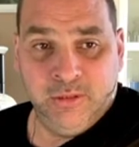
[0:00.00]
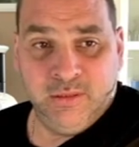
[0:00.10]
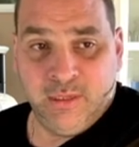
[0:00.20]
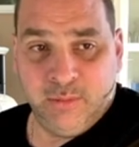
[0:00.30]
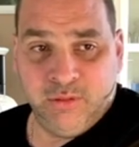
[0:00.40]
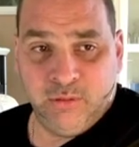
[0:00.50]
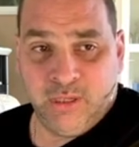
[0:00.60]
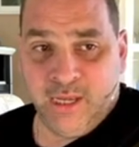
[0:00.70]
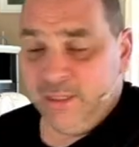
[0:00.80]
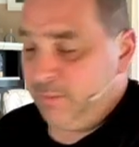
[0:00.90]
Die habe ich
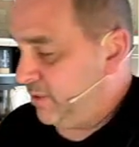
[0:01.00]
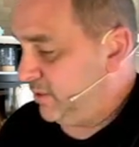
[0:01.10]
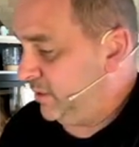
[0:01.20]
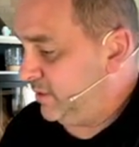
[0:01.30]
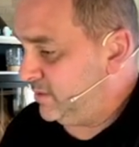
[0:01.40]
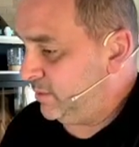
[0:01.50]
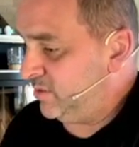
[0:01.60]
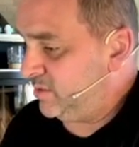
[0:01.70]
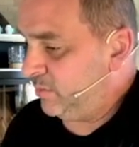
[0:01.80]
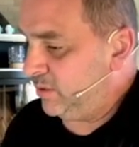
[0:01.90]
noch eingepackt gelassen,
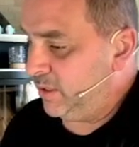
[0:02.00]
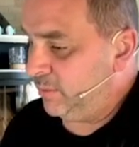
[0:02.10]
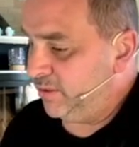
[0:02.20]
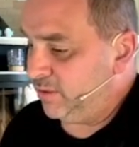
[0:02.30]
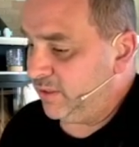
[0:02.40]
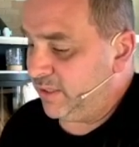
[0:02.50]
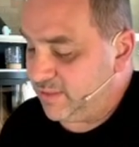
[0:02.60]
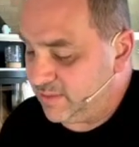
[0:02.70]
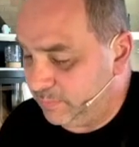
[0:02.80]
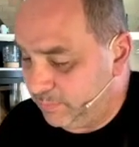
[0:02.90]
damit sie mir die Lampe nicht
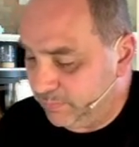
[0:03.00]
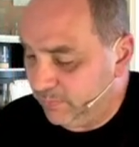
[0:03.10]
verkratzen.